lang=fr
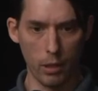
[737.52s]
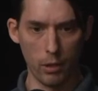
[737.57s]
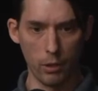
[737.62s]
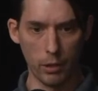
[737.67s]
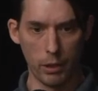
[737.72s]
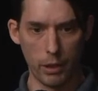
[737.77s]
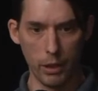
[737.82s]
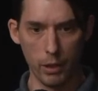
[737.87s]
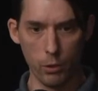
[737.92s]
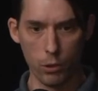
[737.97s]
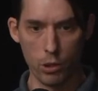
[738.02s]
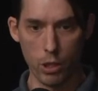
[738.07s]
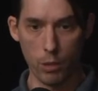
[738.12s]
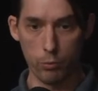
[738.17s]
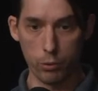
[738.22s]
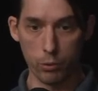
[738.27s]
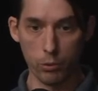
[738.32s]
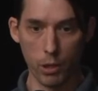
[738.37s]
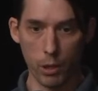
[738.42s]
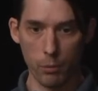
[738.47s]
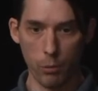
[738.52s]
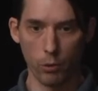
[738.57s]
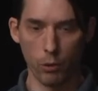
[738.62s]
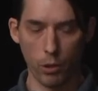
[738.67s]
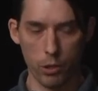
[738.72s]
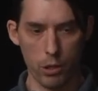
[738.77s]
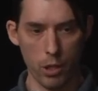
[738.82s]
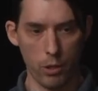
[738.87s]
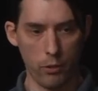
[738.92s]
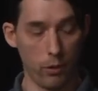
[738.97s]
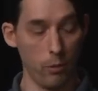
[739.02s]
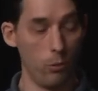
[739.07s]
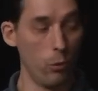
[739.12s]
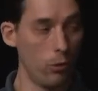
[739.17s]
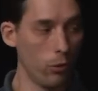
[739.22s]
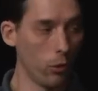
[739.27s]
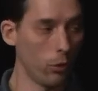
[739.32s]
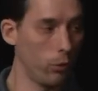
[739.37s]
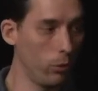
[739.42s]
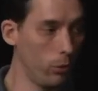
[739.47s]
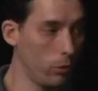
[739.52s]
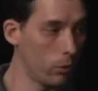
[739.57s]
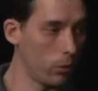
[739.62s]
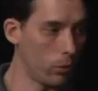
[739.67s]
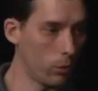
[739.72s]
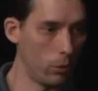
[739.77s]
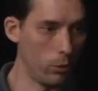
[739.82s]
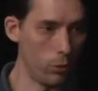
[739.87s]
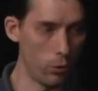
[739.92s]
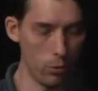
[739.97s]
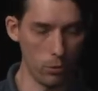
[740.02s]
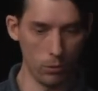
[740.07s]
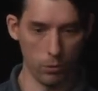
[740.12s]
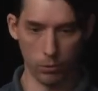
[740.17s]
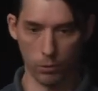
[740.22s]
qui au Japon, la bande originale, c'est mieux vendu que le jeu,